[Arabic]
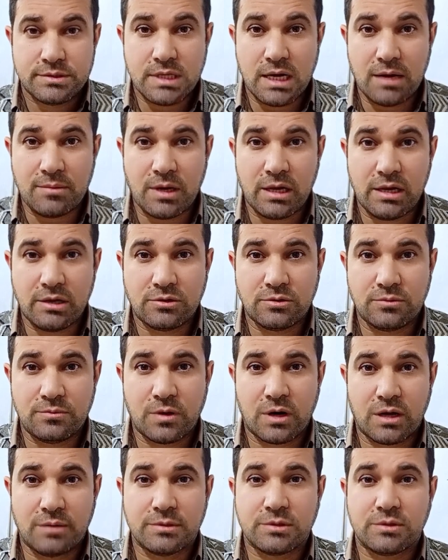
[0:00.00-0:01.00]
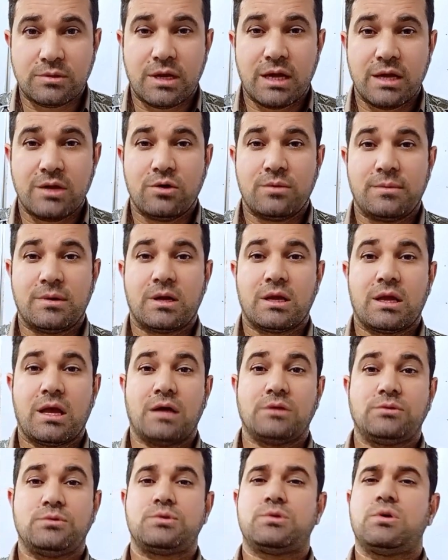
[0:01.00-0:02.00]
السلام عليكم ورحمة الله
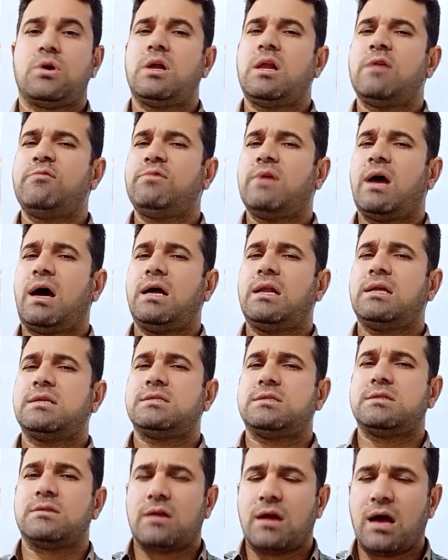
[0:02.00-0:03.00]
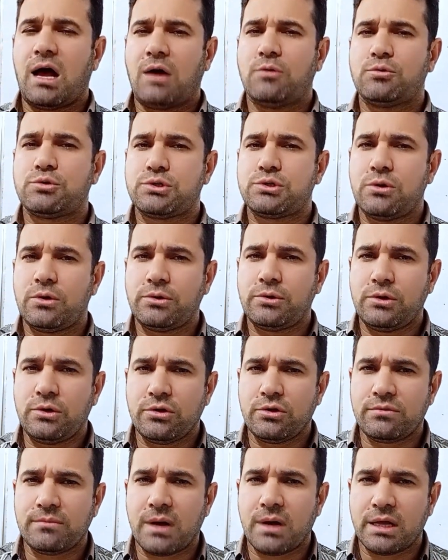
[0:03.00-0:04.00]
وبركاته سولفنا على الزراعة وشلون
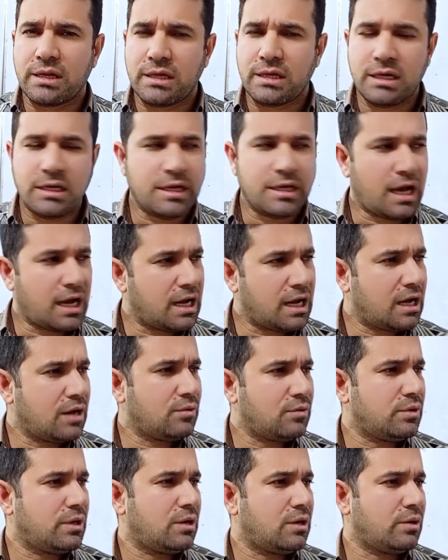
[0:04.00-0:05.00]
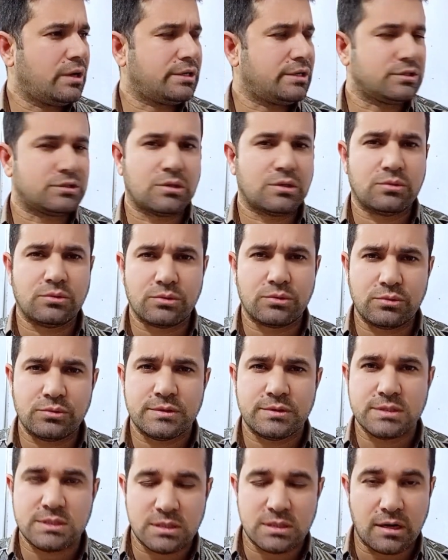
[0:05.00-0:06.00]
العثمانيين حاولوا أن
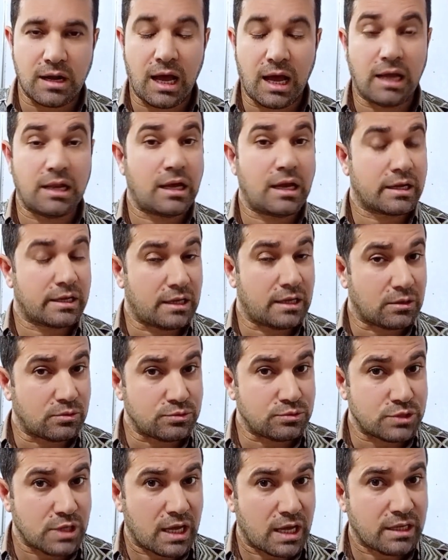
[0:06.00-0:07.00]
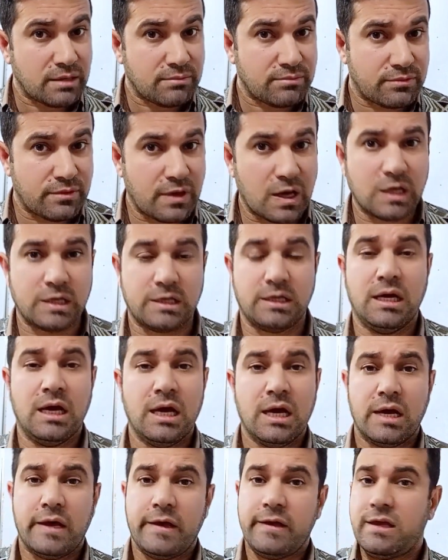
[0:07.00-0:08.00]
يطورون الزراعة لكن أكو جانب ثاني
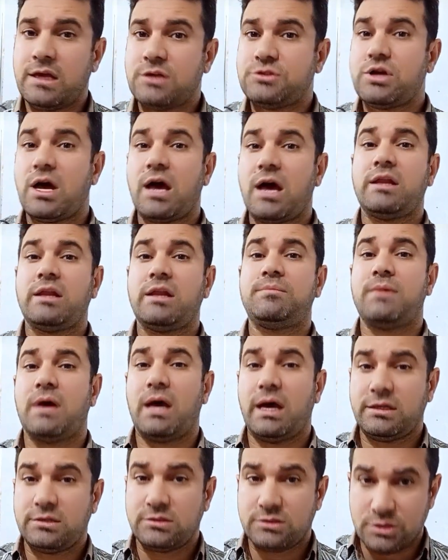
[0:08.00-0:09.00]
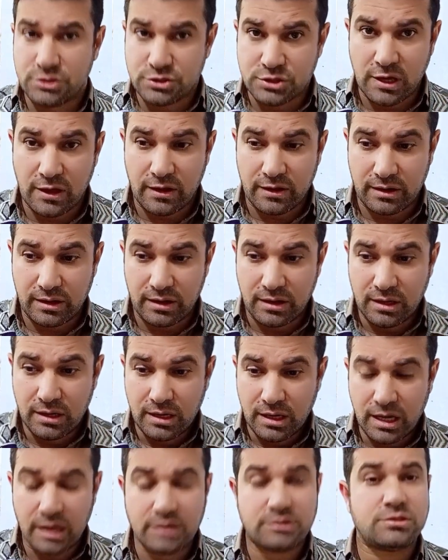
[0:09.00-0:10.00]
هي جانب التجارة
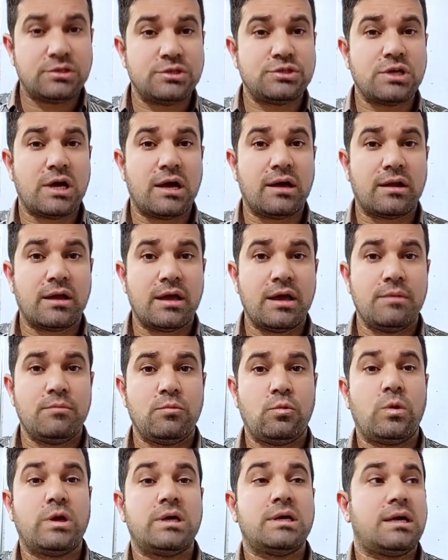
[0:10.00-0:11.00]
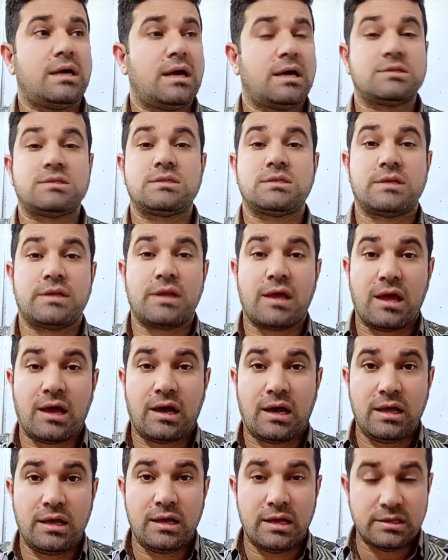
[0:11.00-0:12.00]
التجارة
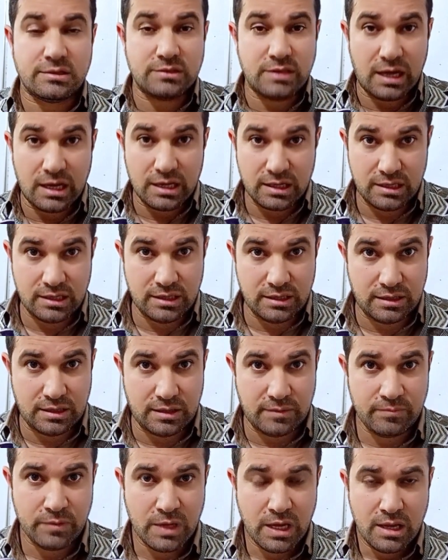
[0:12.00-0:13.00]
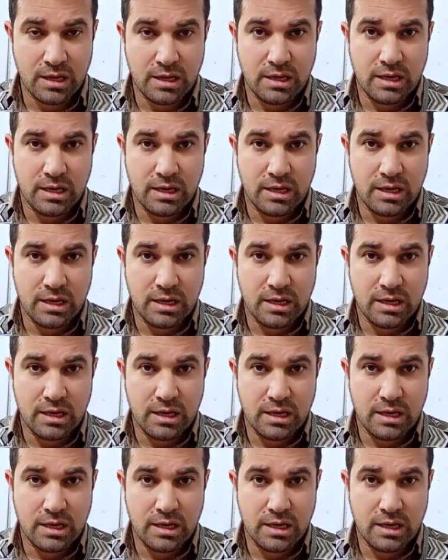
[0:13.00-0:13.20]
والصناعة الداخلية